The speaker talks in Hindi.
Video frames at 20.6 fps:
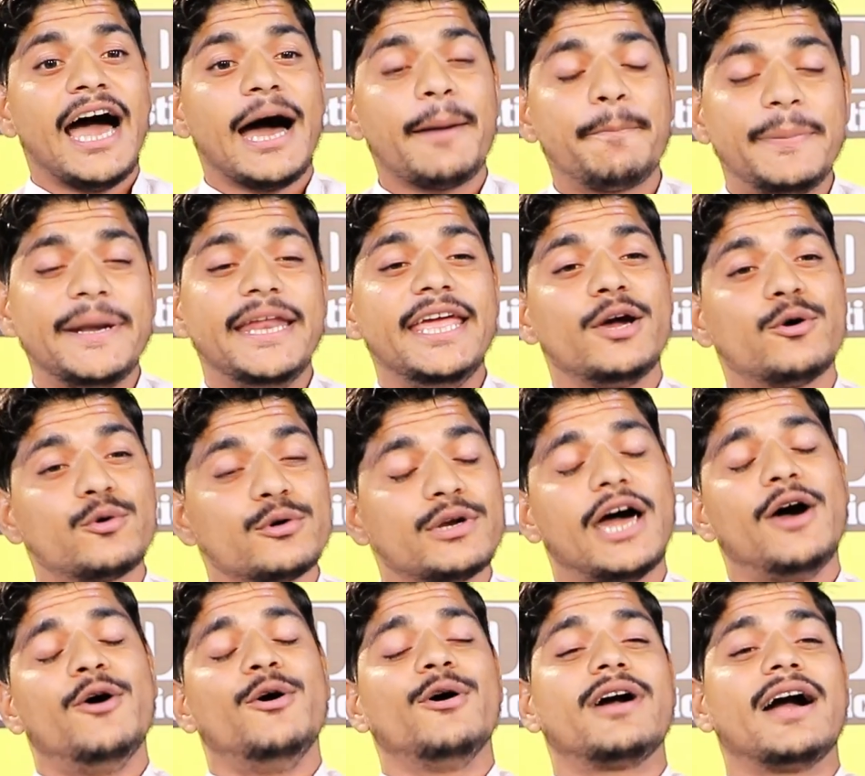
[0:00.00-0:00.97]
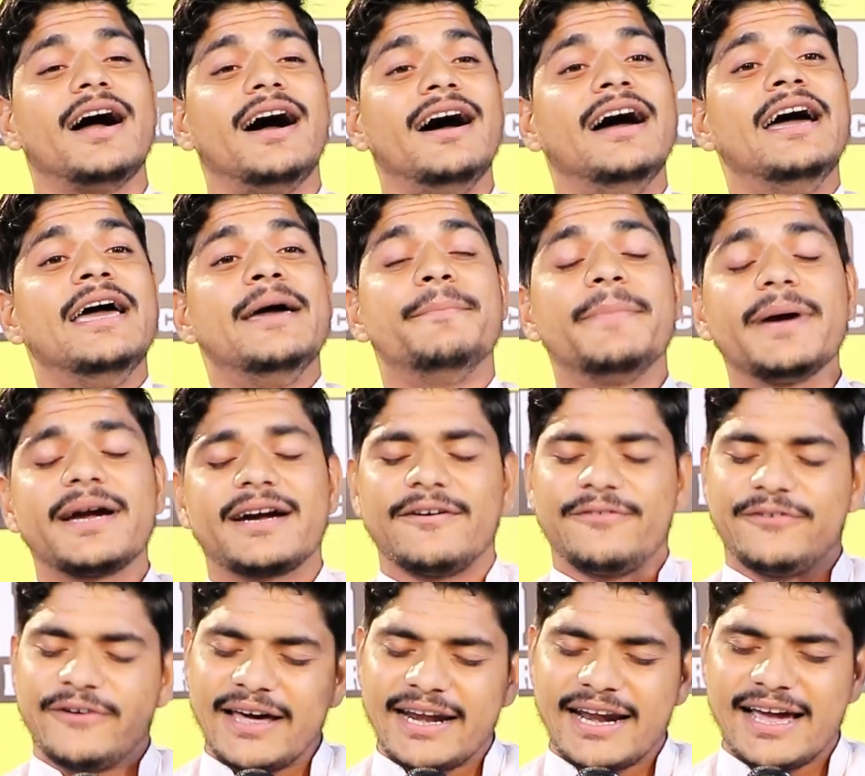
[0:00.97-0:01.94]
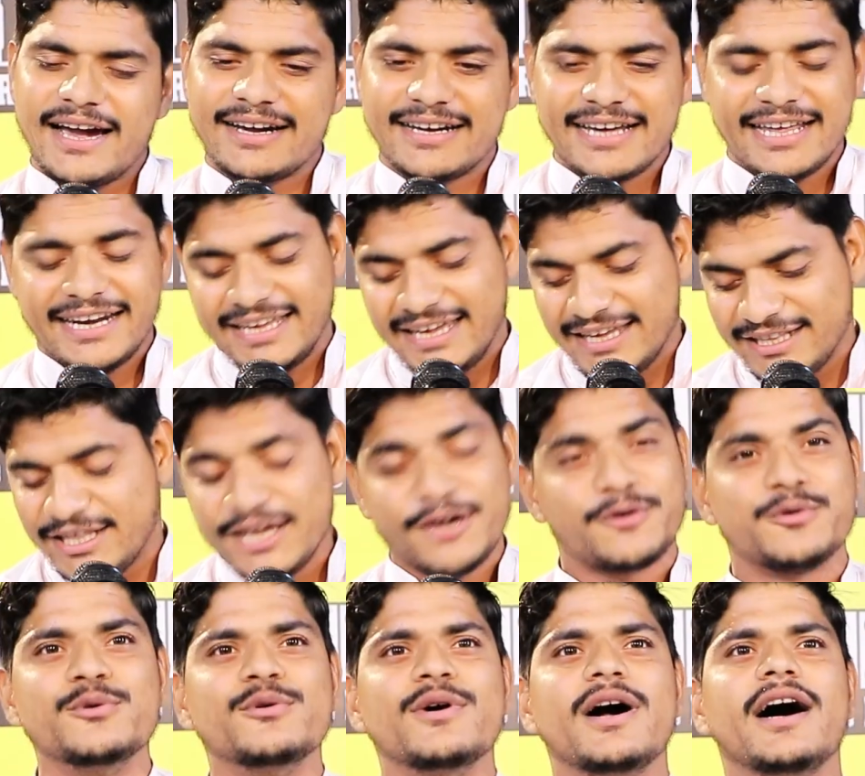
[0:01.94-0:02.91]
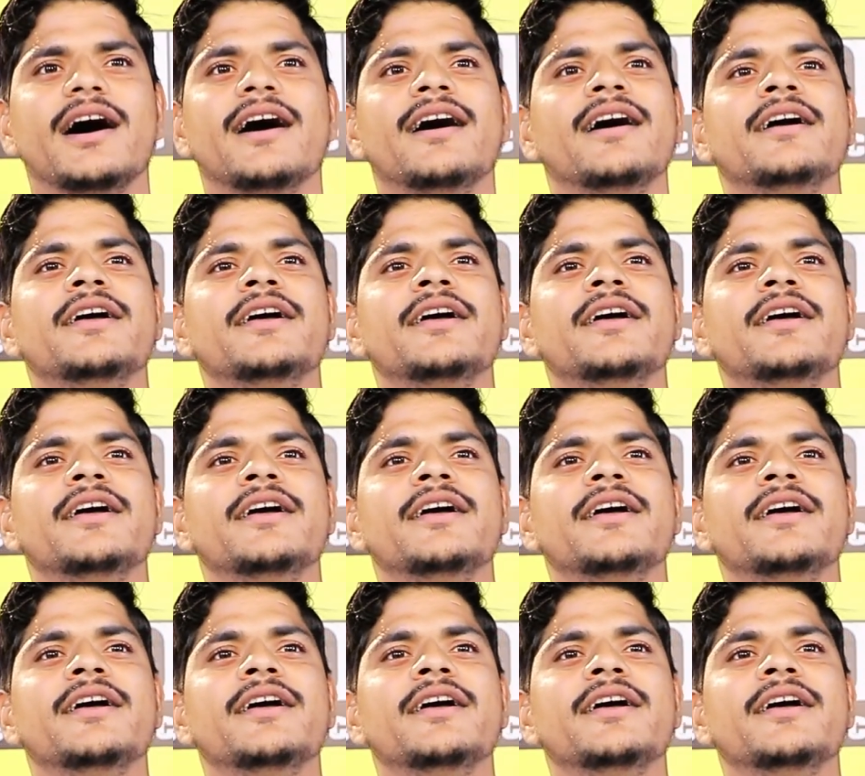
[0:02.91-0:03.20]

अपने गुनाहों का मैं कफारा करके देखूंगा